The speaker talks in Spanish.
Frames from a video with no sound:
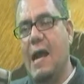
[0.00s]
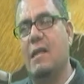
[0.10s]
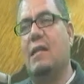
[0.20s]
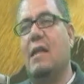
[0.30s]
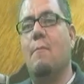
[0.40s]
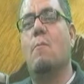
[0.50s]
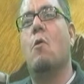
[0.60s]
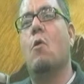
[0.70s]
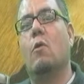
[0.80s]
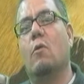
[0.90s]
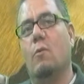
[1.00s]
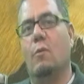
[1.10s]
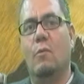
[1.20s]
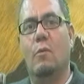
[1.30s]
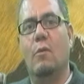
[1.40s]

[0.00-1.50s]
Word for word: hay temor.